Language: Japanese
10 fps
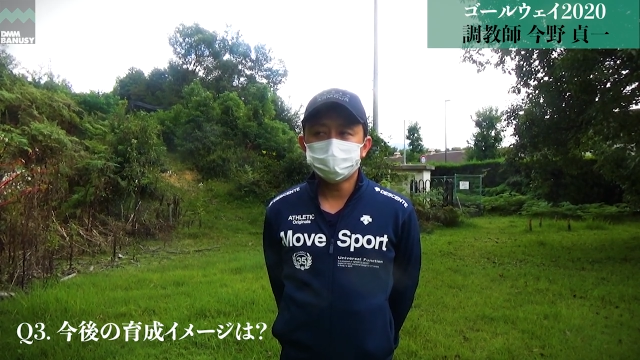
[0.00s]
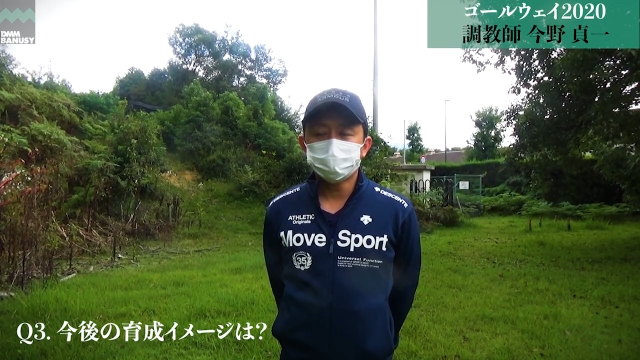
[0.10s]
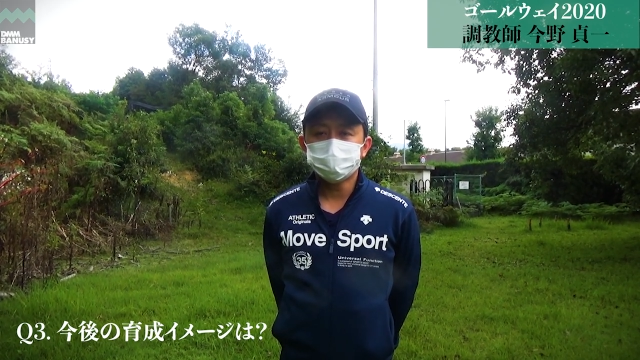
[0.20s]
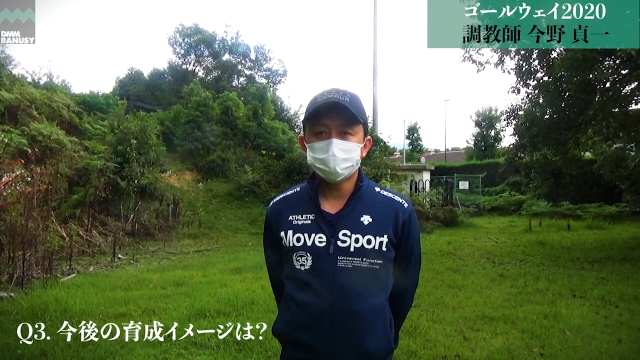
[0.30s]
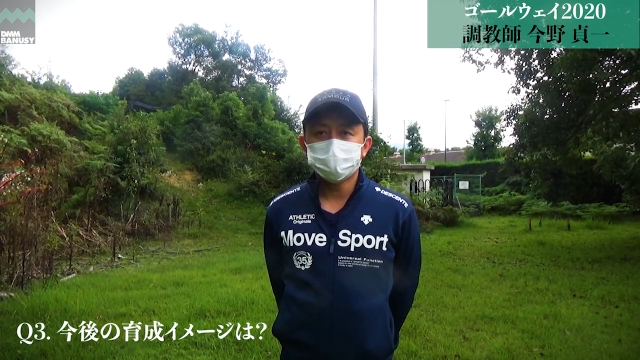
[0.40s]
のと
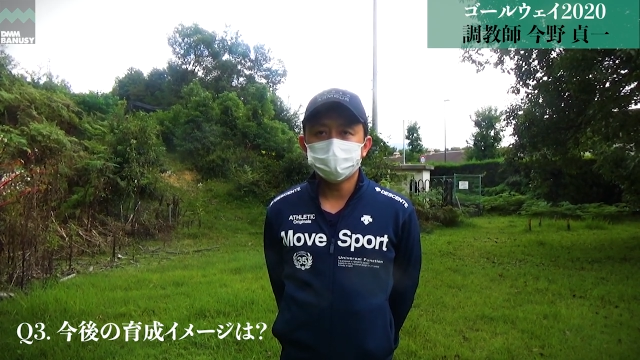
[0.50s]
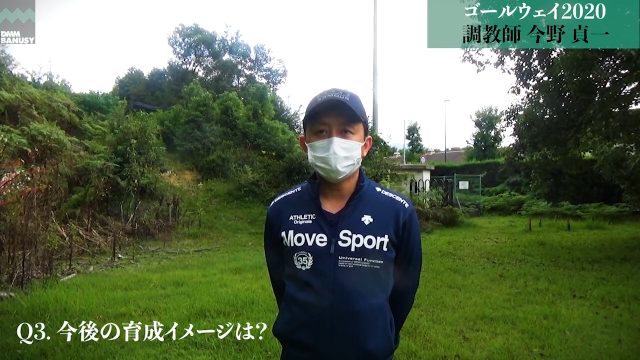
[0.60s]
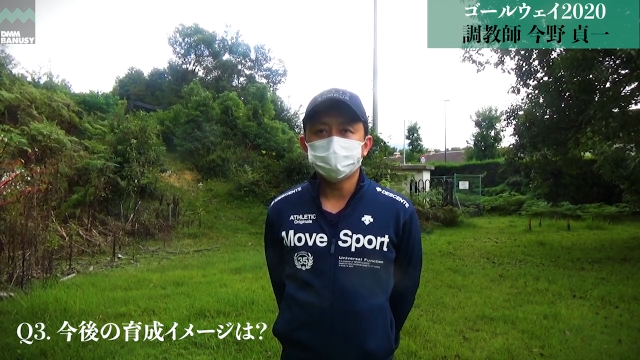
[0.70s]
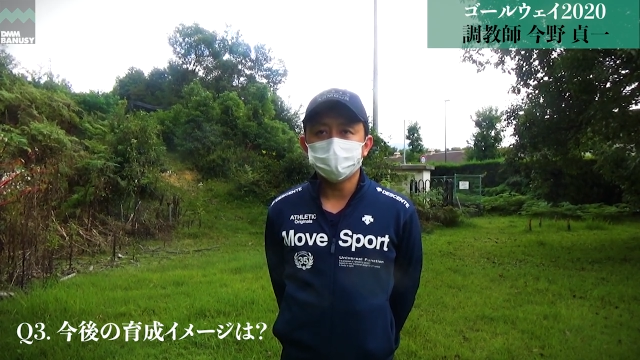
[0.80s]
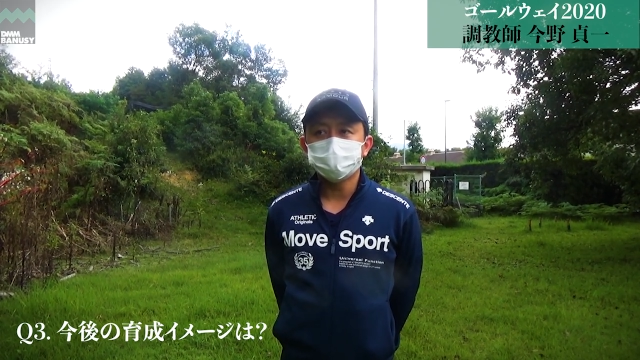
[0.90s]
ころ性
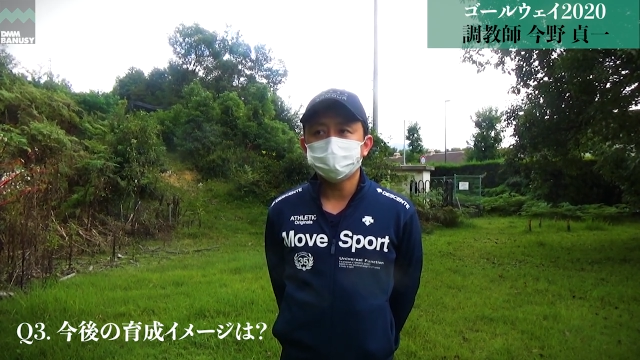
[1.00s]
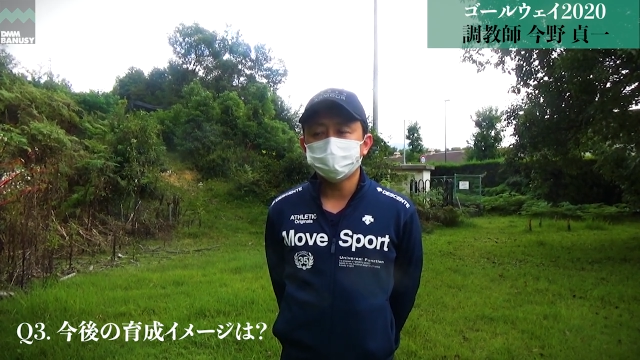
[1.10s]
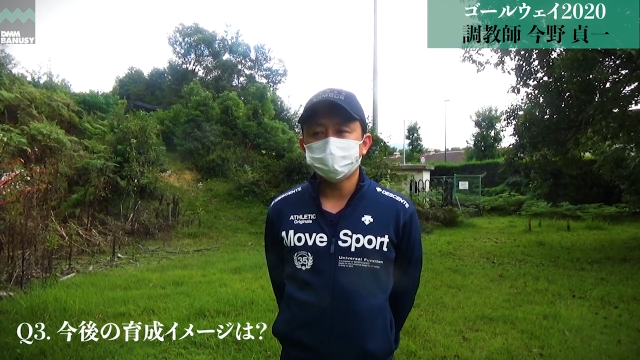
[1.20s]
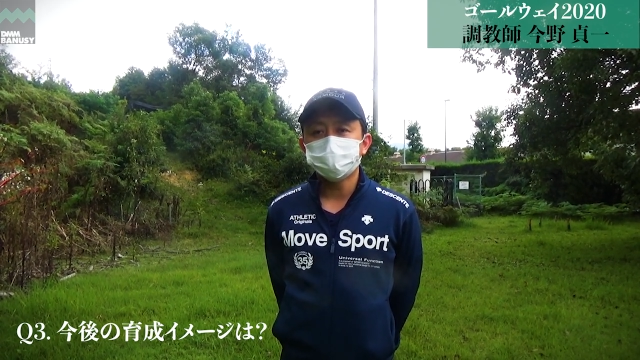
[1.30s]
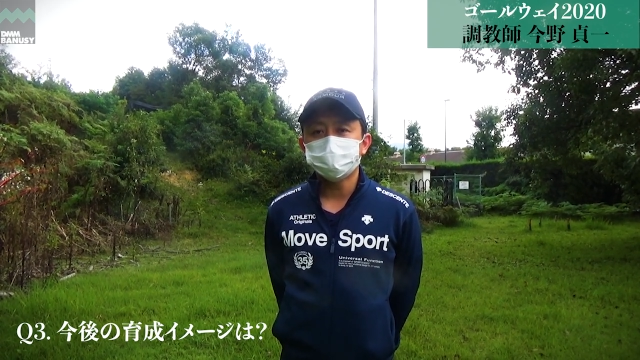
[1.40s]
格もねす
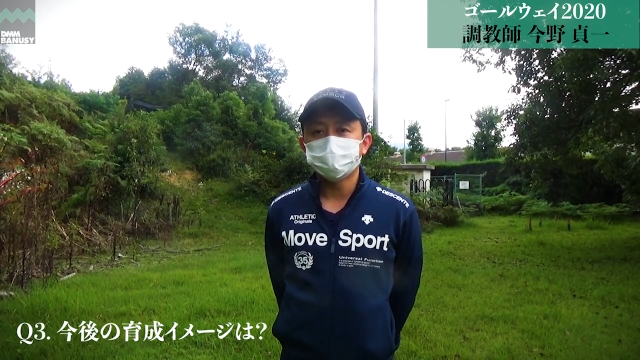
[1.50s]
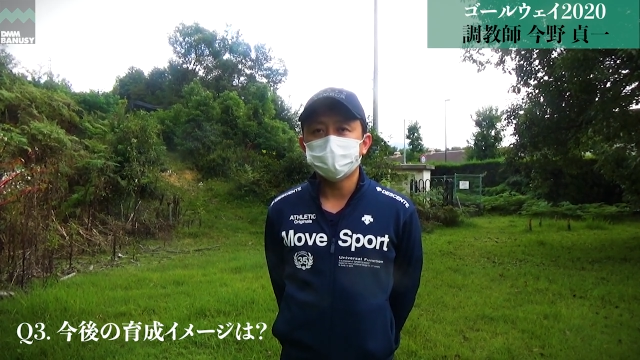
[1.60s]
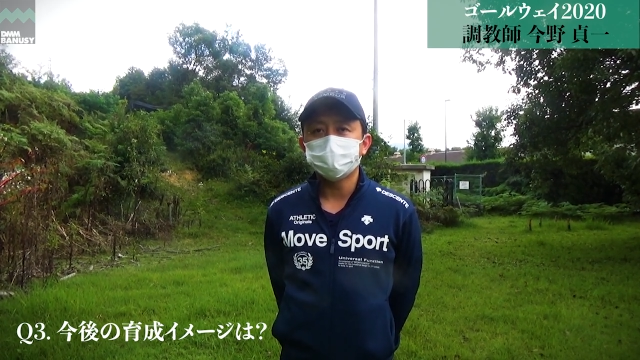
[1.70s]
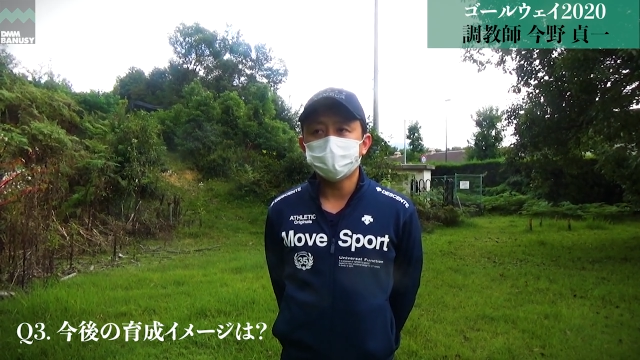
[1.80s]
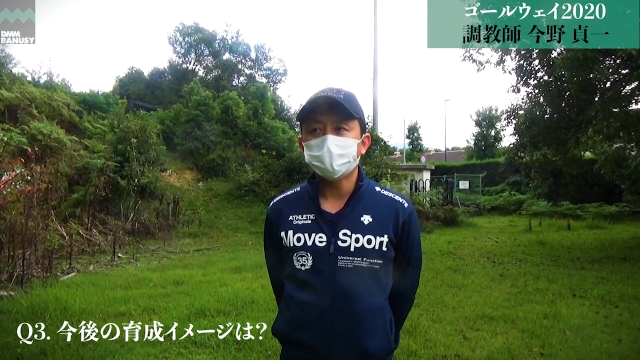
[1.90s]
ごい良さそう
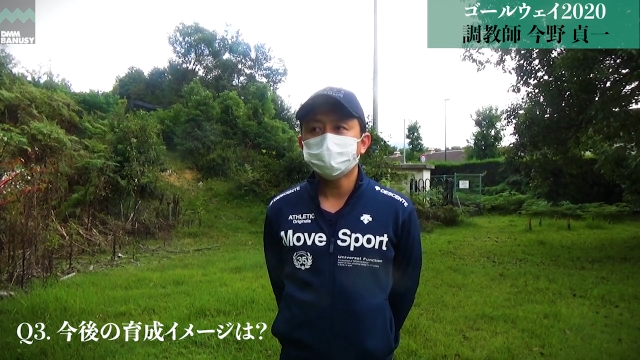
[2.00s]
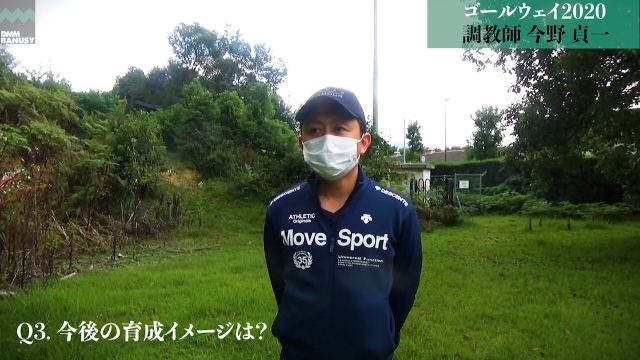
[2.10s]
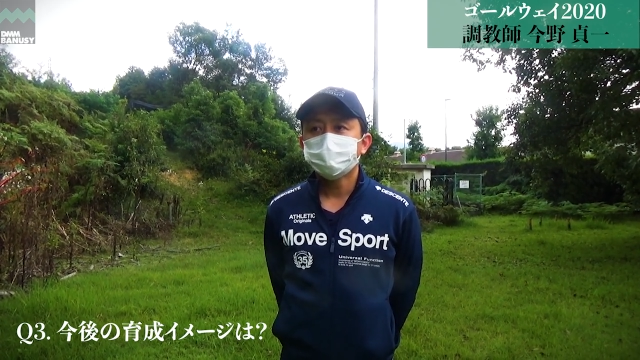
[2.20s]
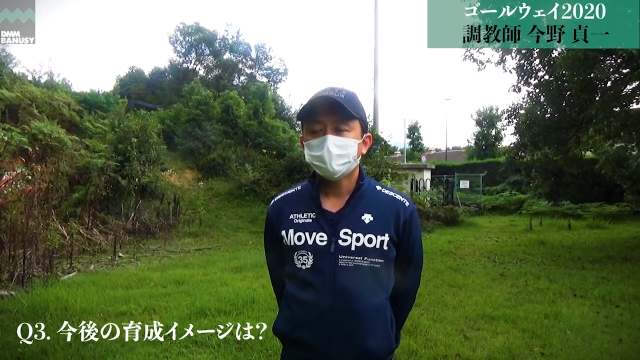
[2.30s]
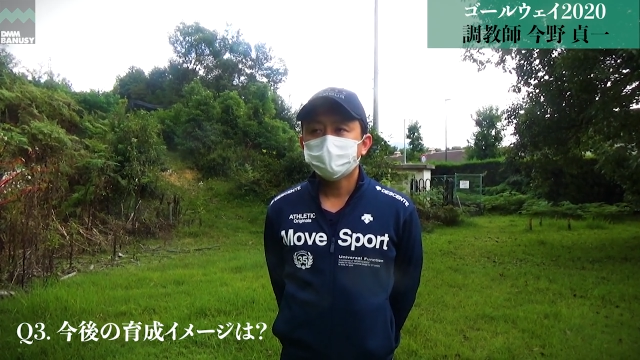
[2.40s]
なので
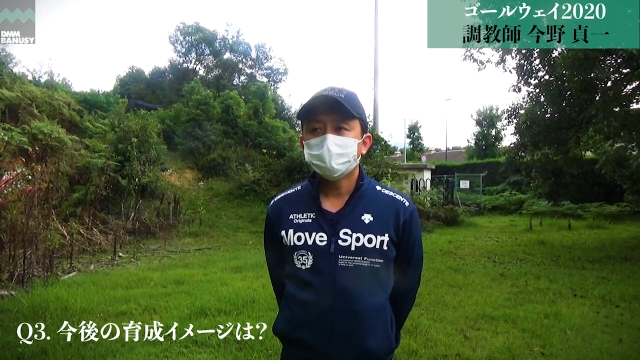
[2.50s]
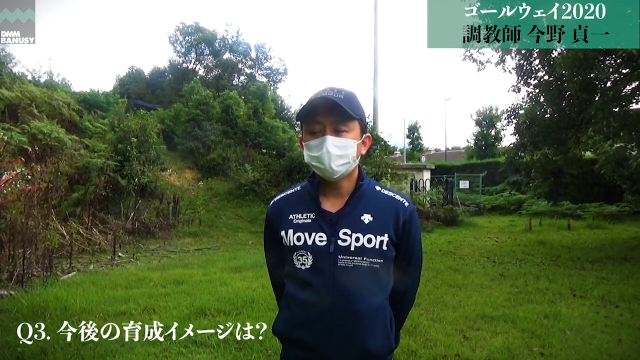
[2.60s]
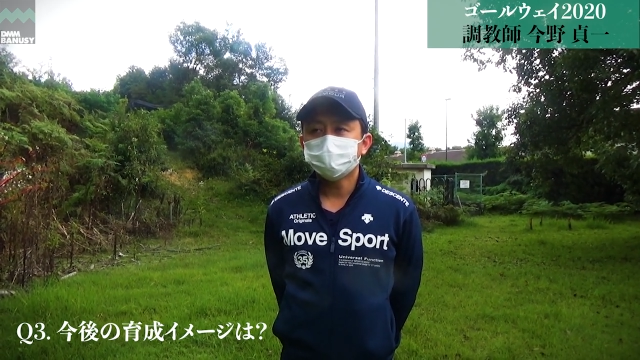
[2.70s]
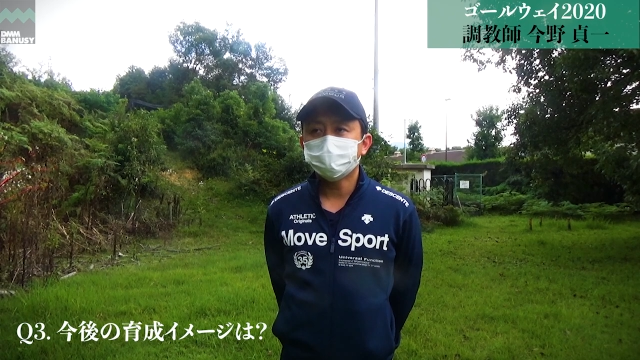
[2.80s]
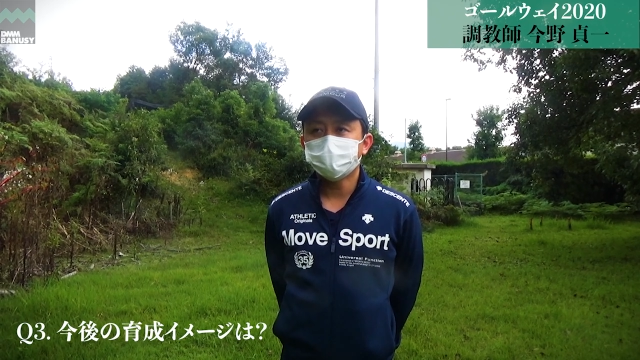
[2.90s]

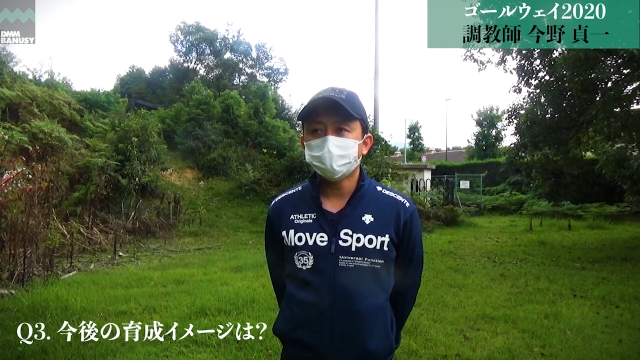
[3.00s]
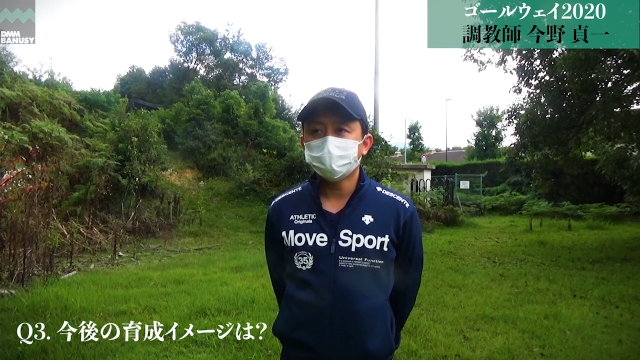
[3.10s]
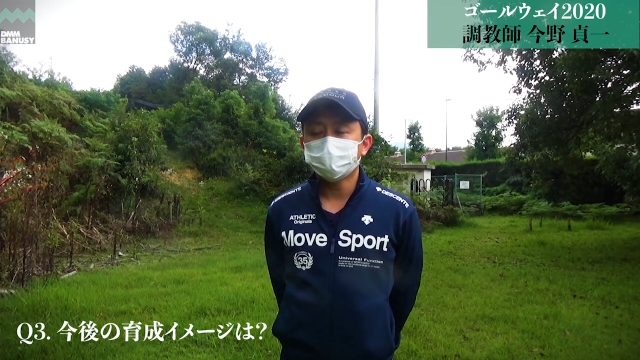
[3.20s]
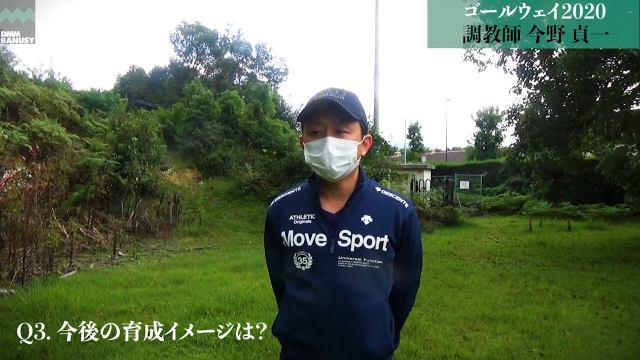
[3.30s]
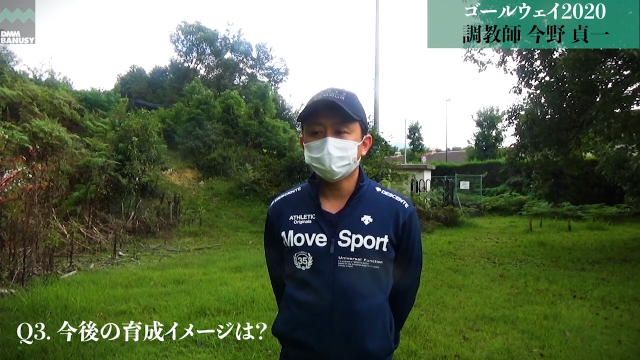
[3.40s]
まあその
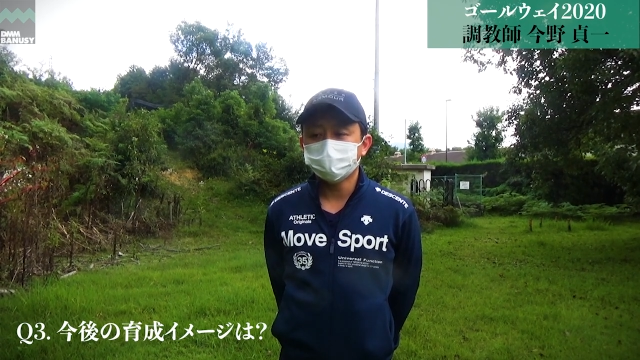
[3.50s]
辺、